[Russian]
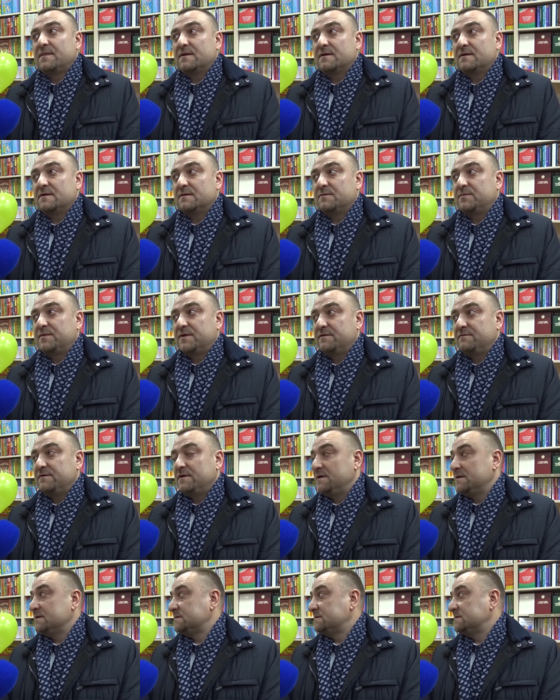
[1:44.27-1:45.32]
Э,
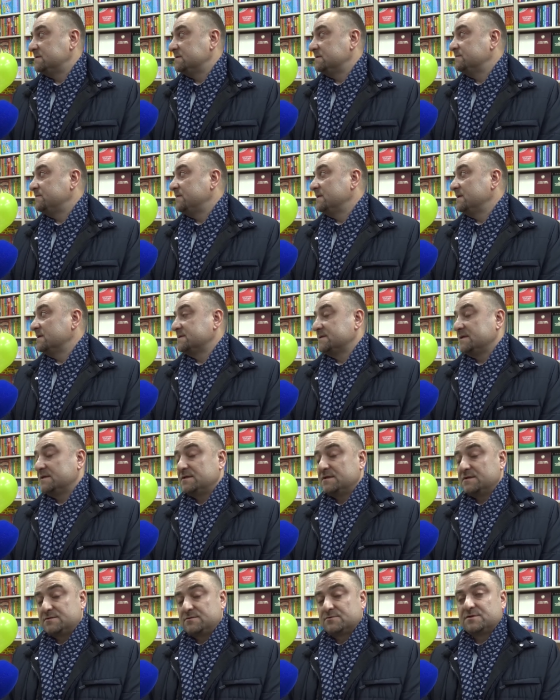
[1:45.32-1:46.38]
появились э,
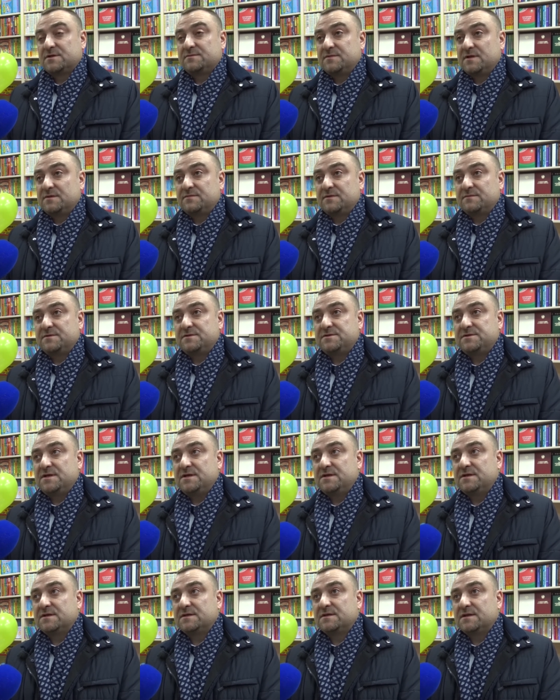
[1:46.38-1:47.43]
полноценные служебные
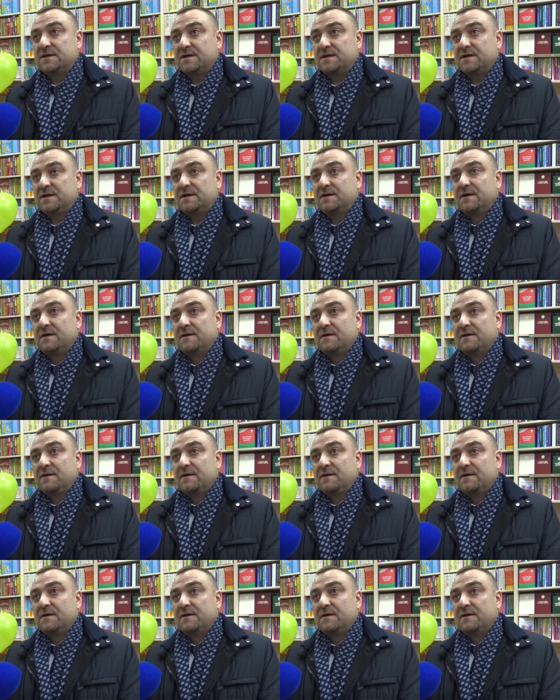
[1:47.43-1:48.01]
помещения для